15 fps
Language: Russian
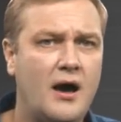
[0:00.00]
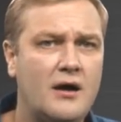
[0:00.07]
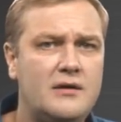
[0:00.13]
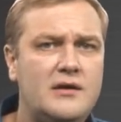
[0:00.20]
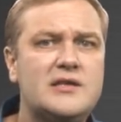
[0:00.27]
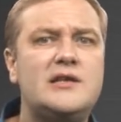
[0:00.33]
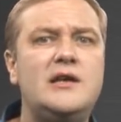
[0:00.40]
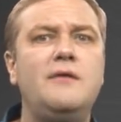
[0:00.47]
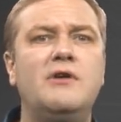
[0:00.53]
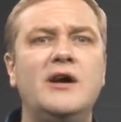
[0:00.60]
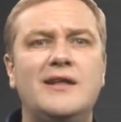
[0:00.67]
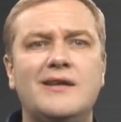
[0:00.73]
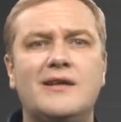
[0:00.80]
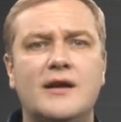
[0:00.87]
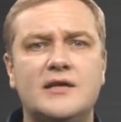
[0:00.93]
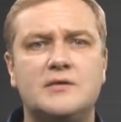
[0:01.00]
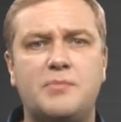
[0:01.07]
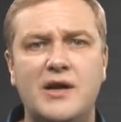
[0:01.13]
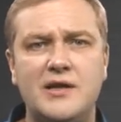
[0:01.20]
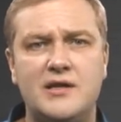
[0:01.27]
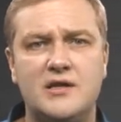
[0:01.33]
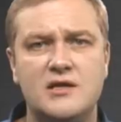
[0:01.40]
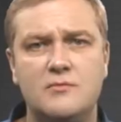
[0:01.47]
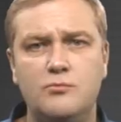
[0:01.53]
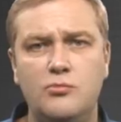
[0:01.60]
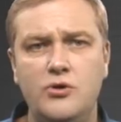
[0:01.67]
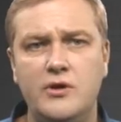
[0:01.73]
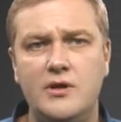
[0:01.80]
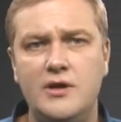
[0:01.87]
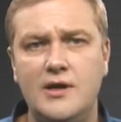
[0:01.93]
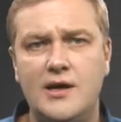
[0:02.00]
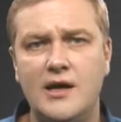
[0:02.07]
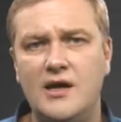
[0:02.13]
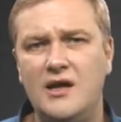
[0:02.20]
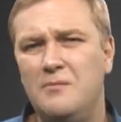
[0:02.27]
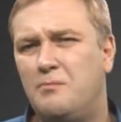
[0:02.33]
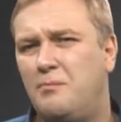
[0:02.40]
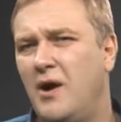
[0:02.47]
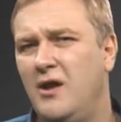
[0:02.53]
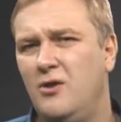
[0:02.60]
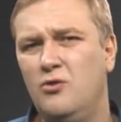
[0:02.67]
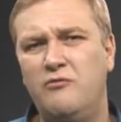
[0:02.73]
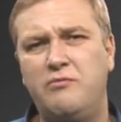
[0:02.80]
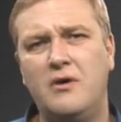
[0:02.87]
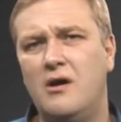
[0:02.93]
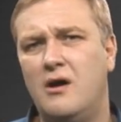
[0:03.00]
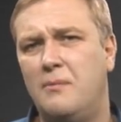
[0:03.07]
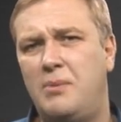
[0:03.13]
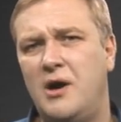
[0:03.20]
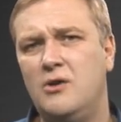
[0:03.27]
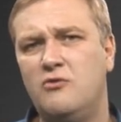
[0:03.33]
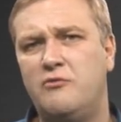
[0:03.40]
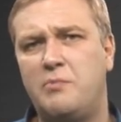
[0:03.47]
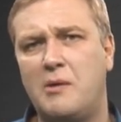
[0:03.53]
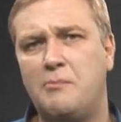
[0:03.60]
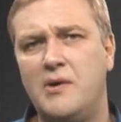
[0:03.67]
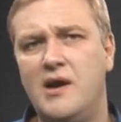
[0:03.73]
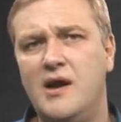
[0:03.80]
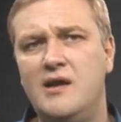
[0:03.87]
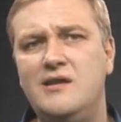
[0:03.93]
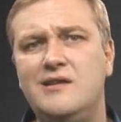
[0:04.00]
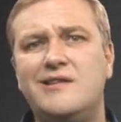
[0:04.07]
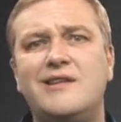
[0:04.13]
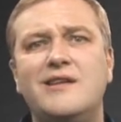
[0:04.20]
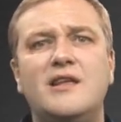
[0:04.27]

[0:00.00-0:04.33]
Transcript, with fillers: Если и в этот раз протест будет никаким, пойду в, пойду в пропагандисты,